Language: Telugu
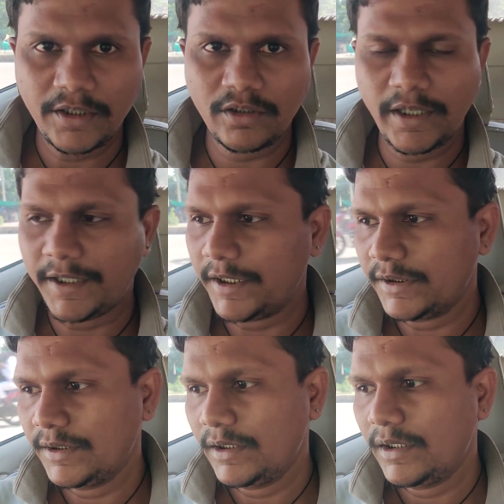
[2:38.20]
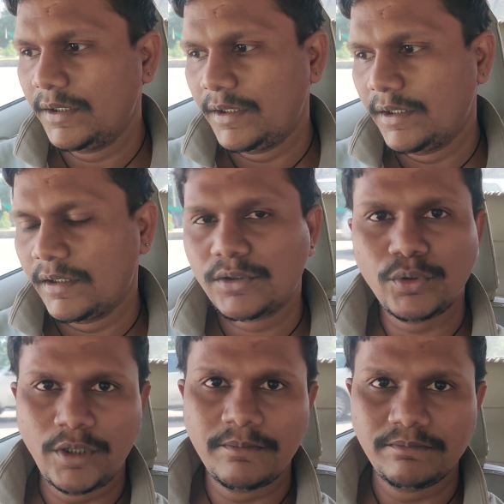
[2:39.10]
ఎందుకులేండి
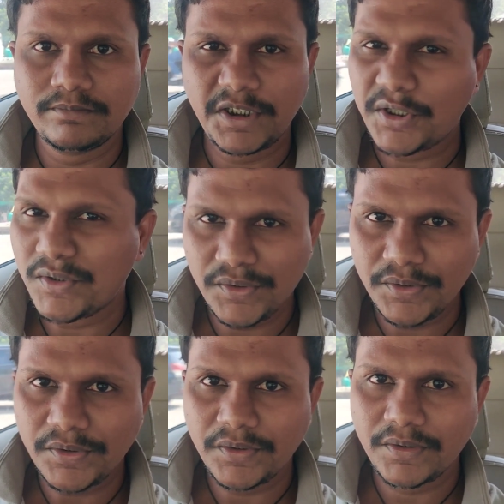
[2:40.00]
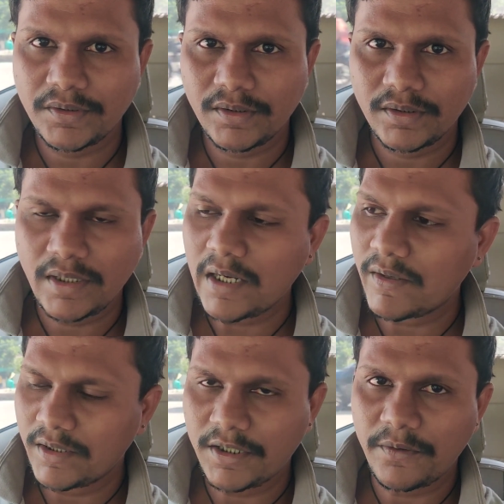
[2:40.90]
చూద్దాం ఈరోజు
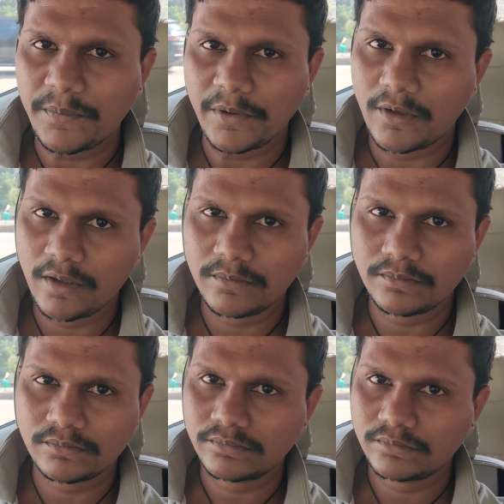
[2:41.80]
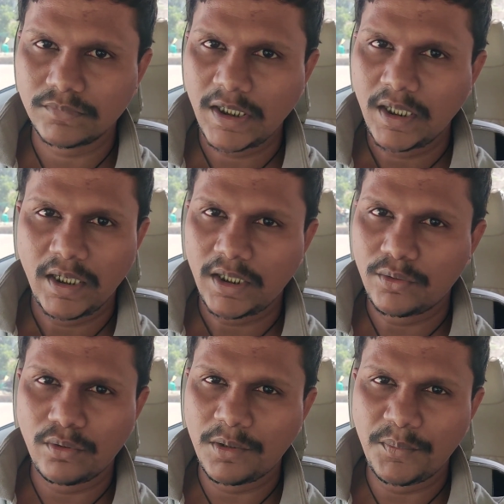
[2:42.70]
తర్వాత ట్రిప్పులు కొడదాం ఇక
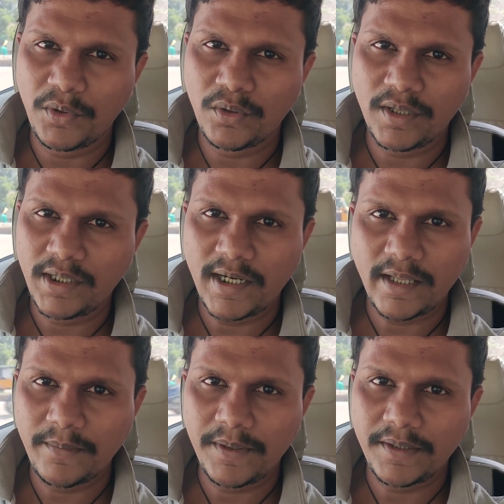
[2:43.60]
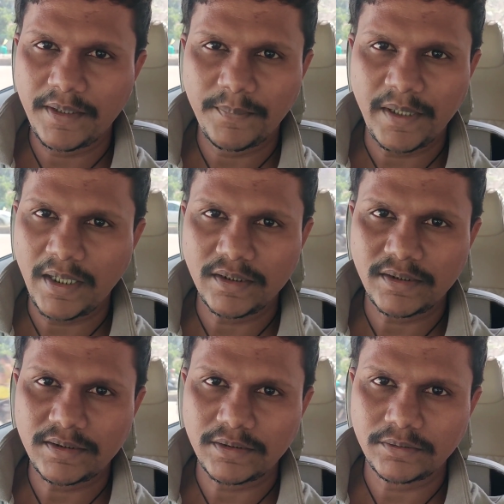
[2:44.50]
దూరం పోకూడదని అర్థమైంది పండగ
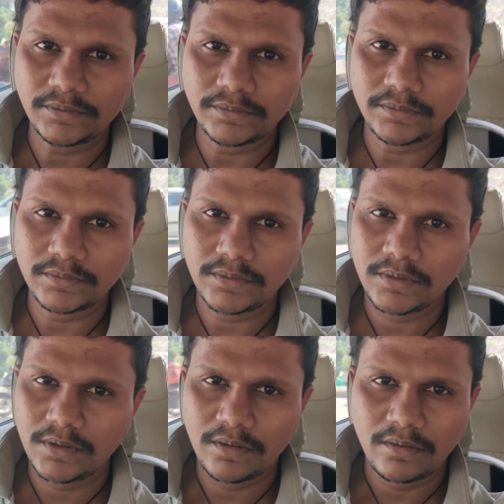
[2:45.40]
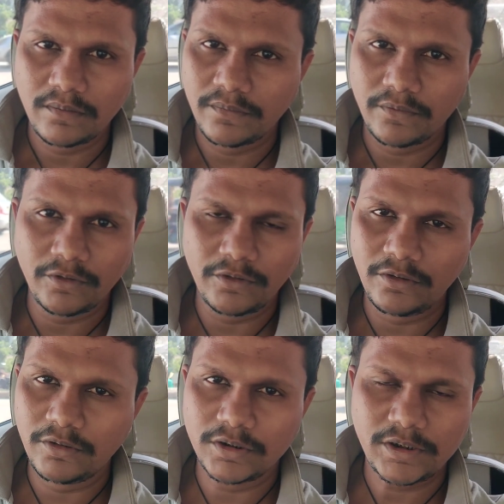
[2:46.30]
సీజను
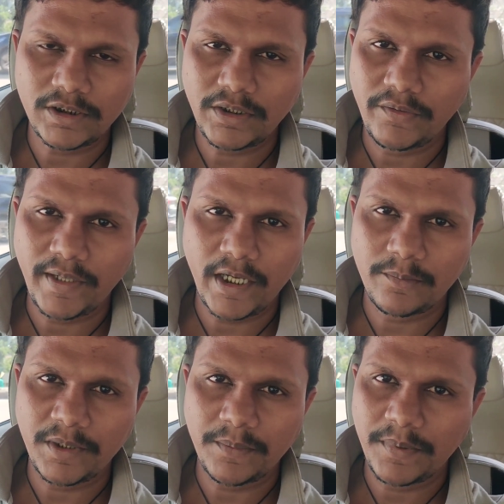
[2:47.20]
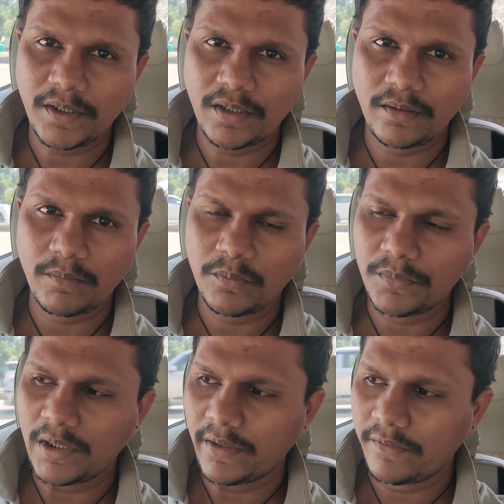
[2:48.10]
ఫుల్గా వచ్చేసి వినాయకమయ
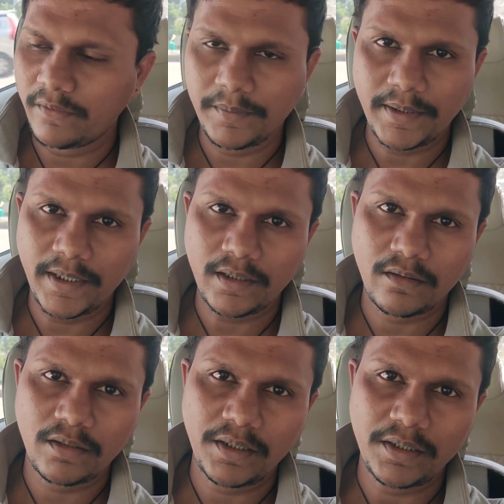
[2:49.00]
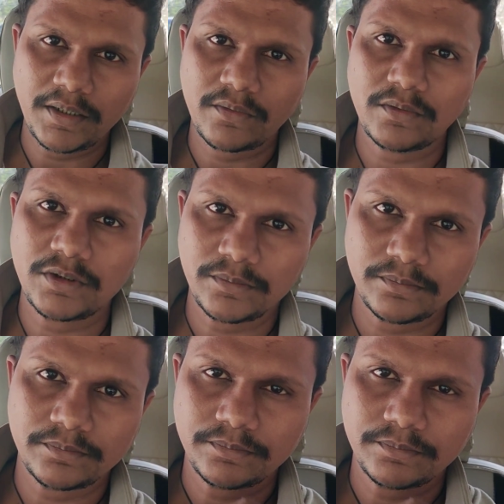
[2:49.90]
బొమ్మలు అవి పెట్టారు కాబట్టి కొంచెం